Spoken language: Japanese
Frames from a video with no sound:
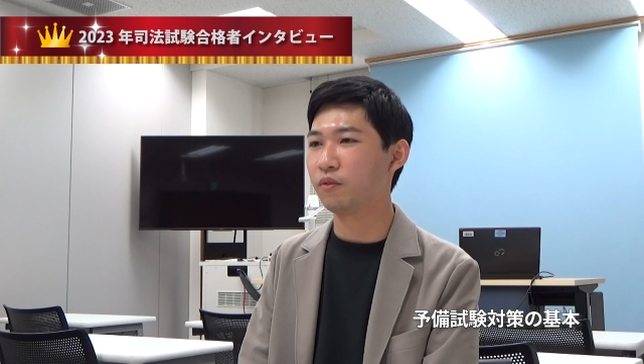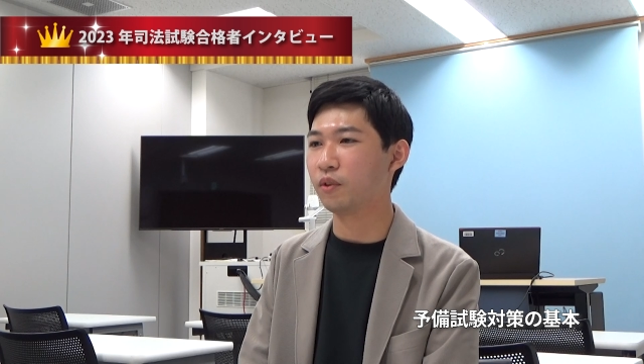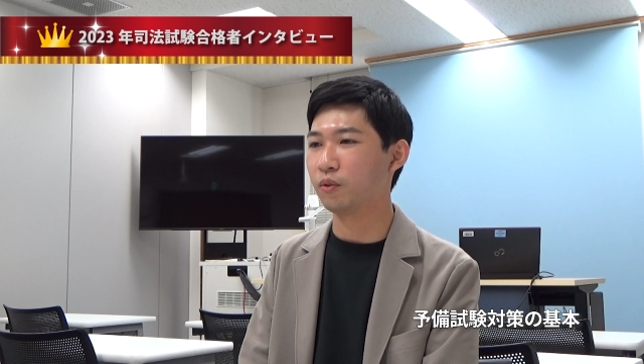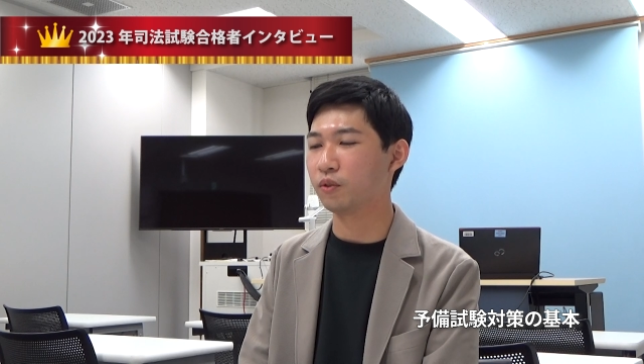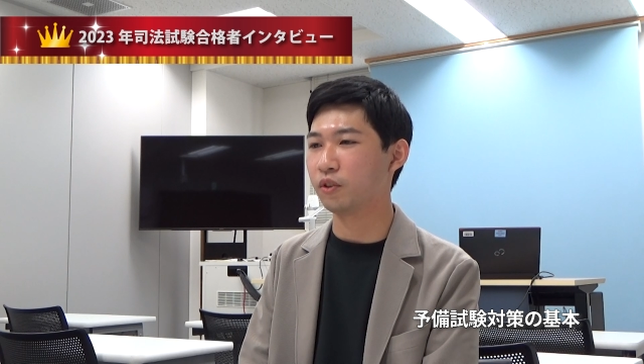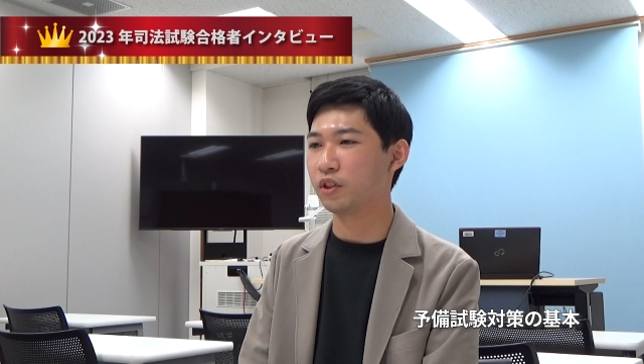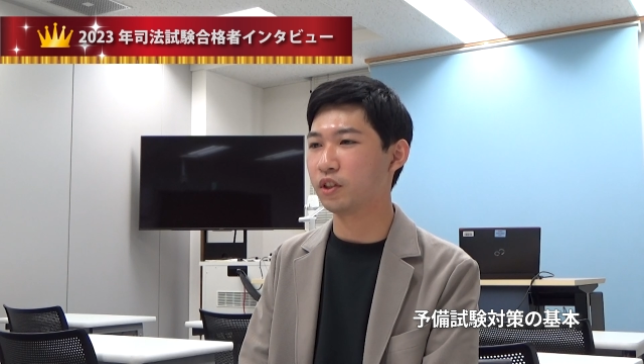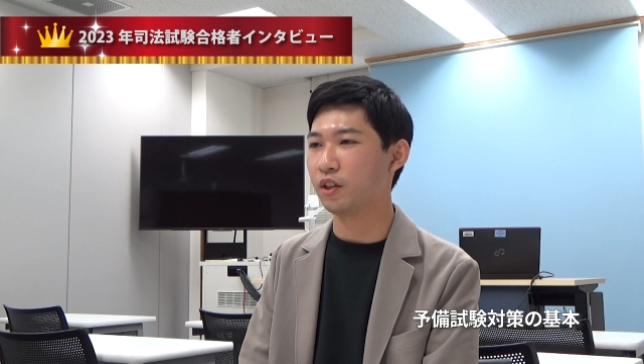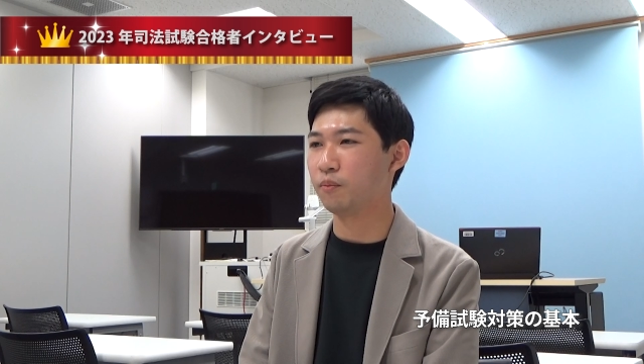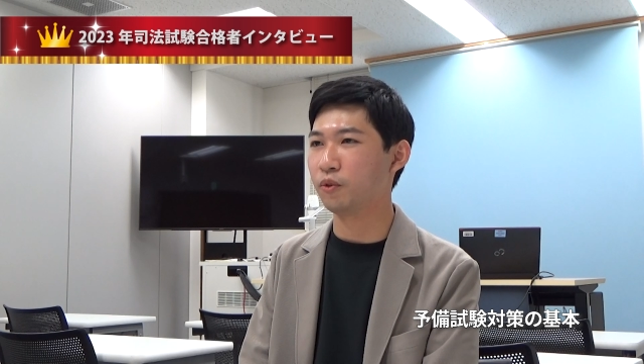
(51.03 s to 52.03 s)
まあ、本当に
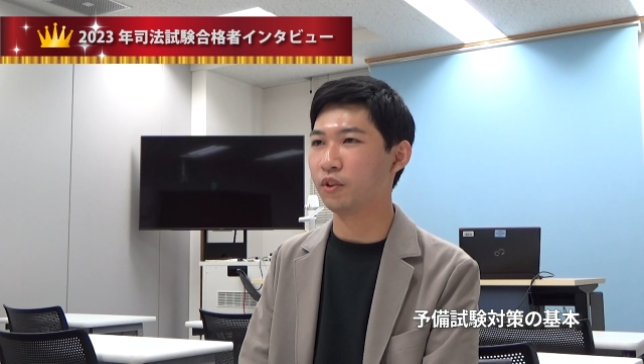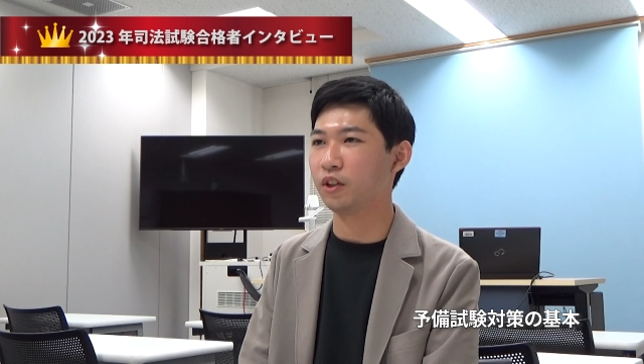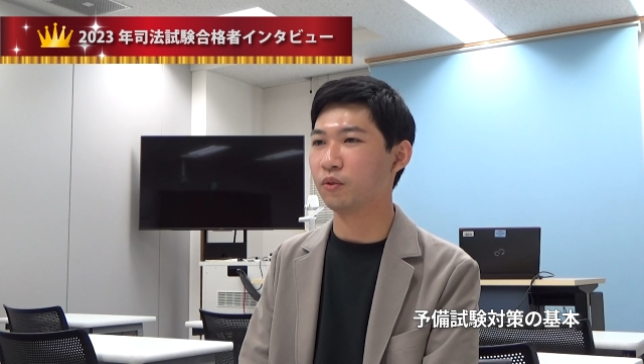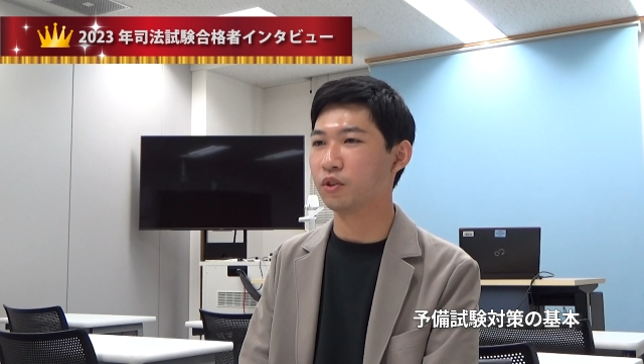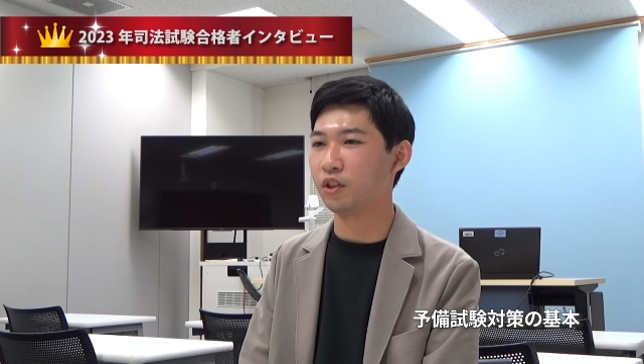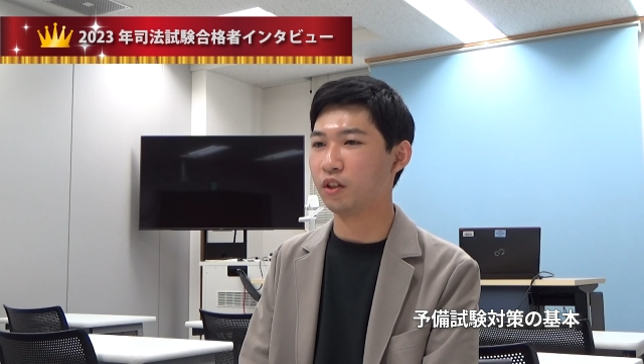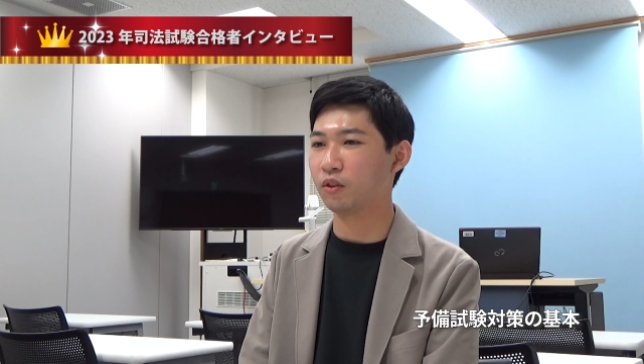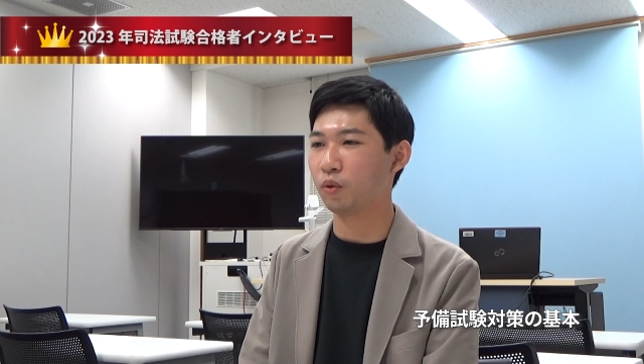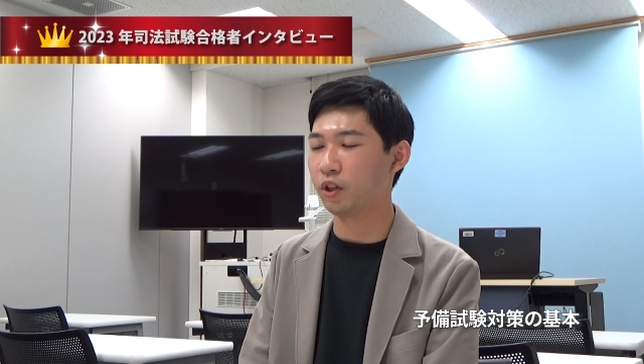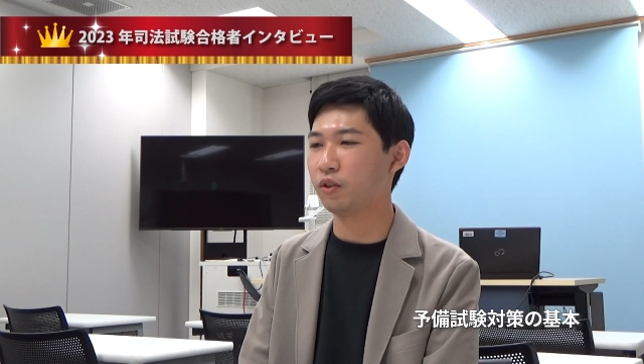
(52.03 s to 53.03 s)
試験問題として
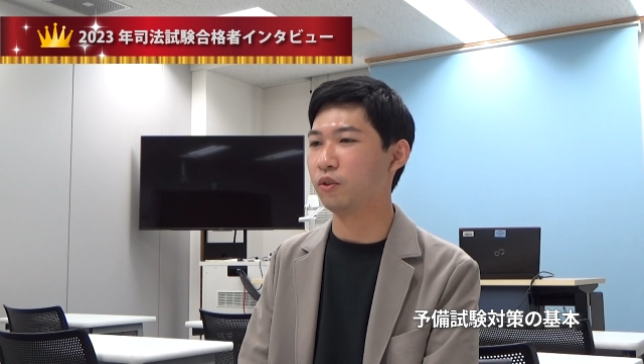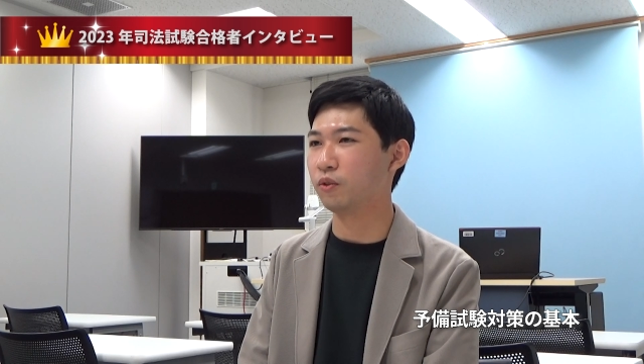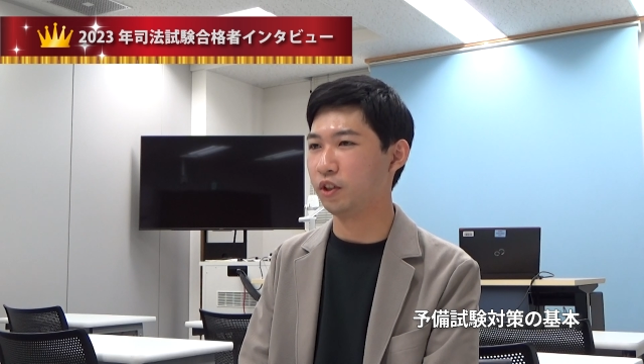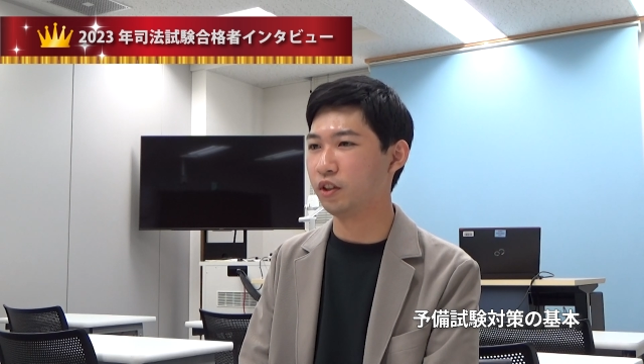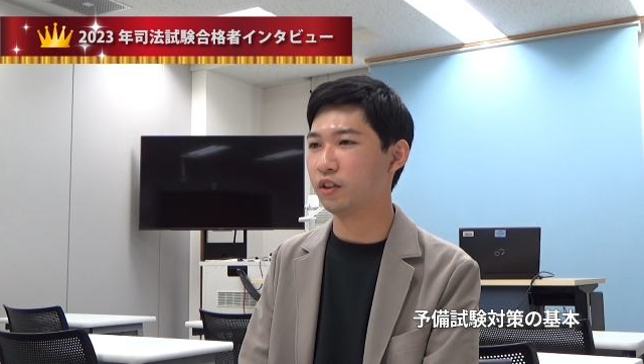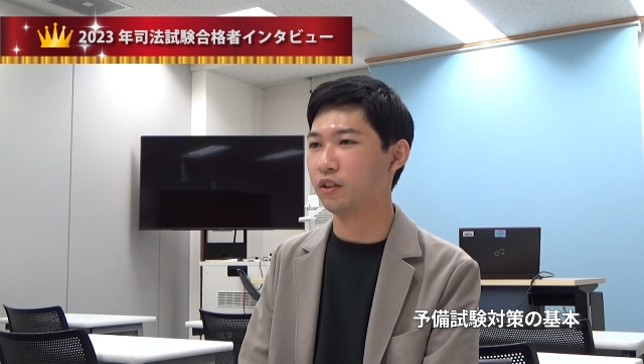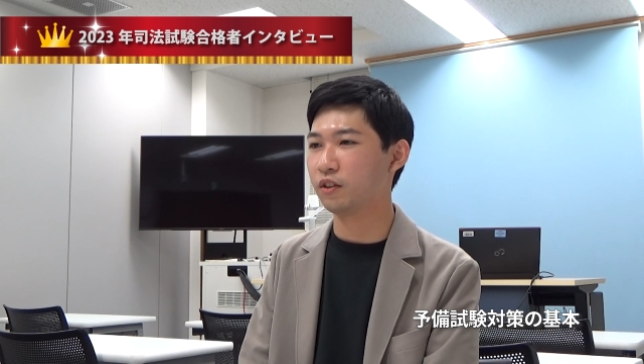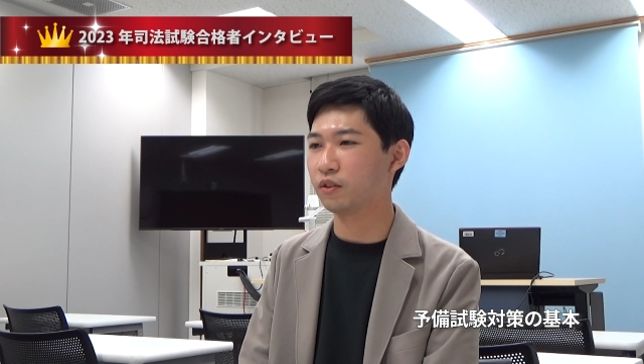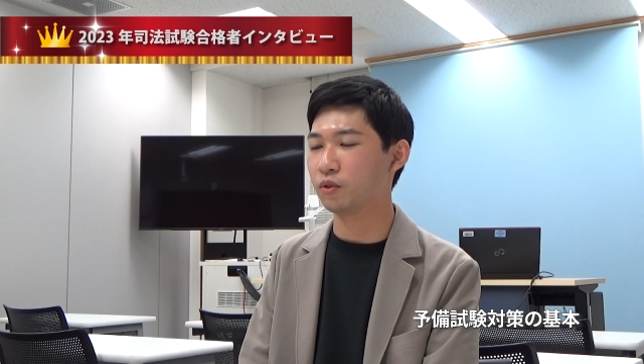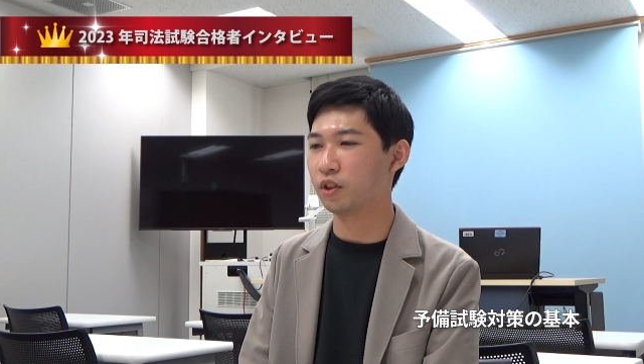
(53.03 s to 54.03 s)
解けるように
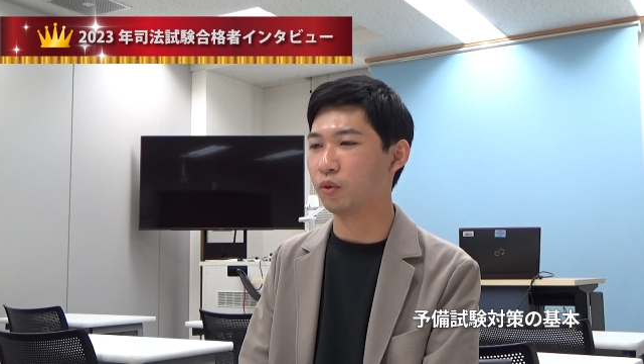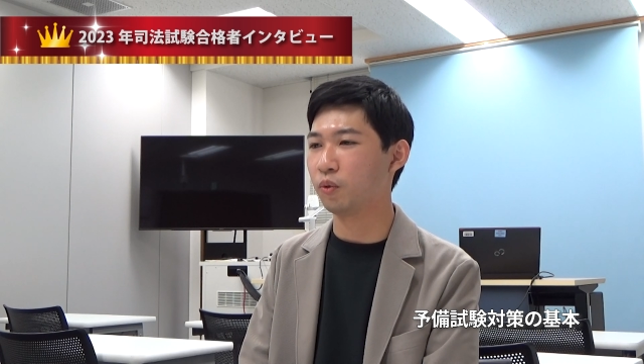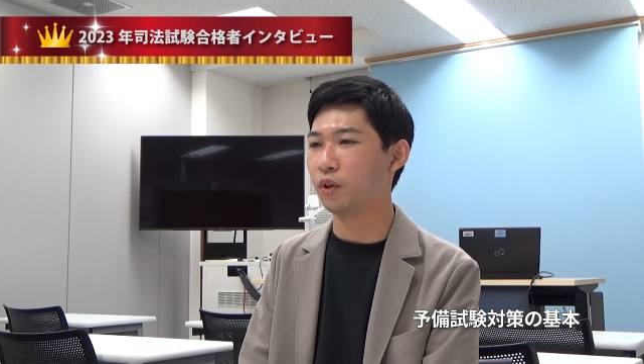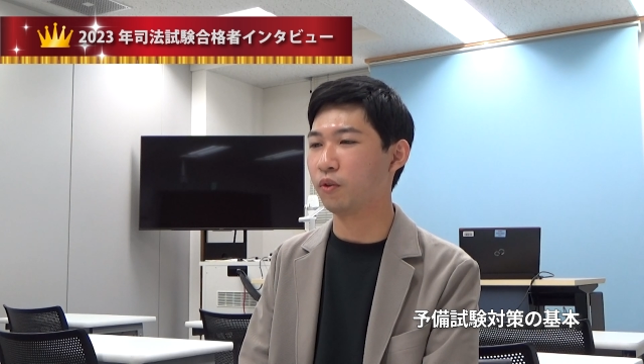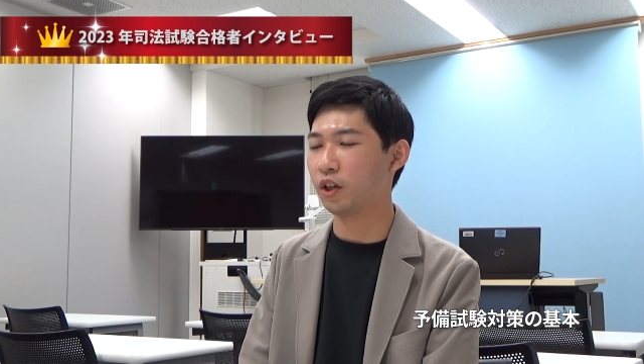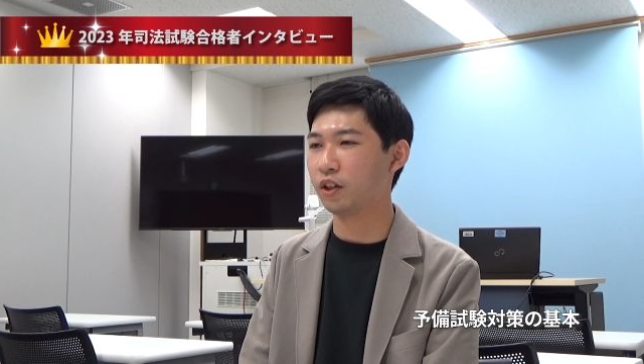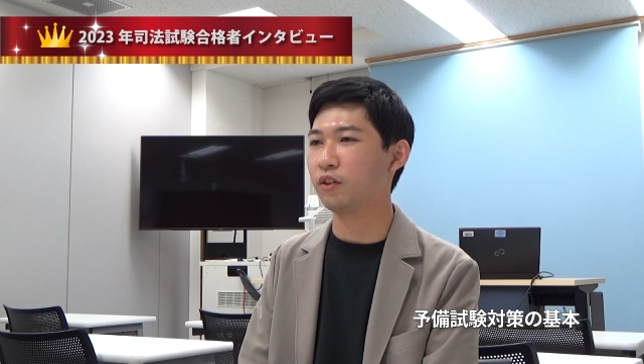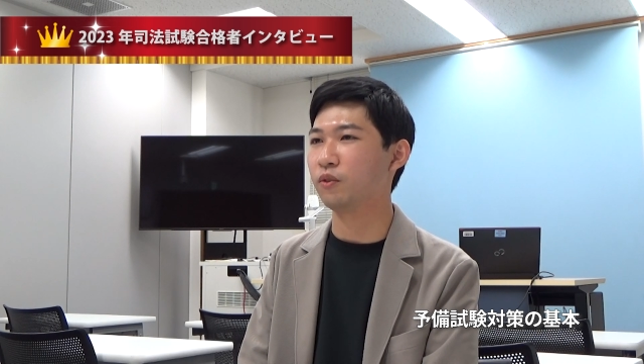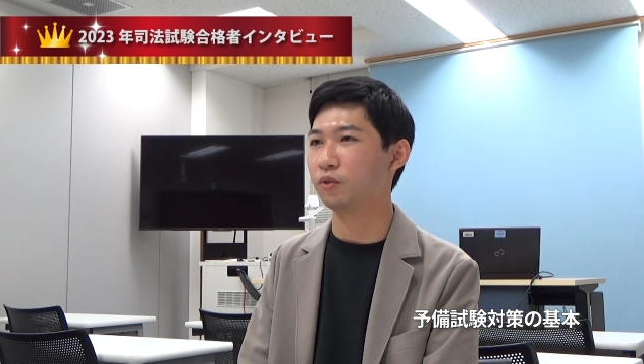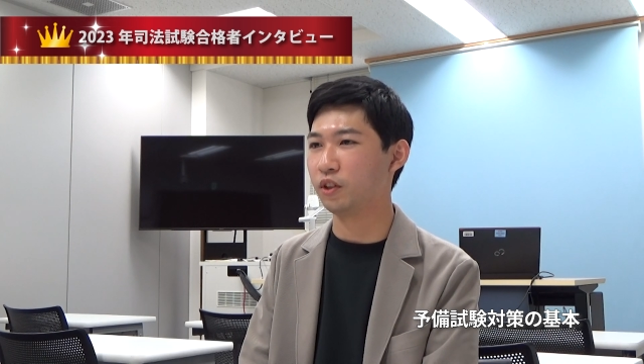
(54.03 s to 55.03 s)
そして答案をかけ
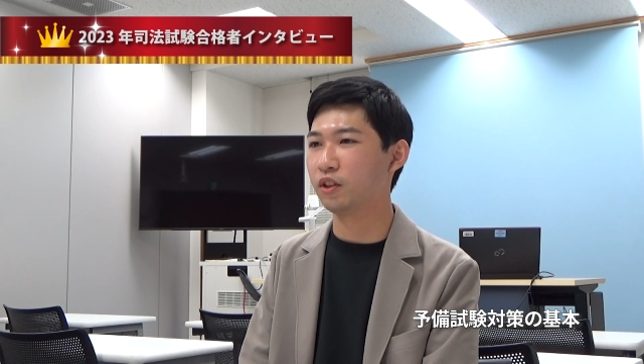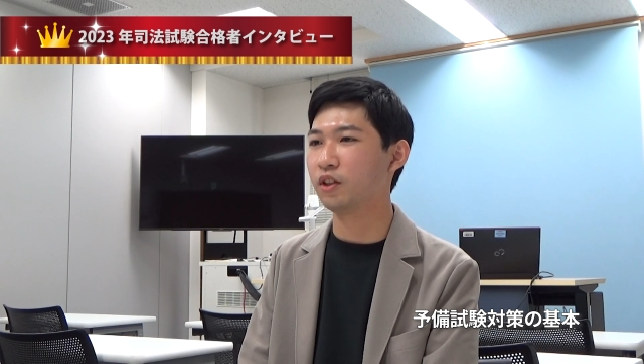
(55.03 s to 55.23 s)
るように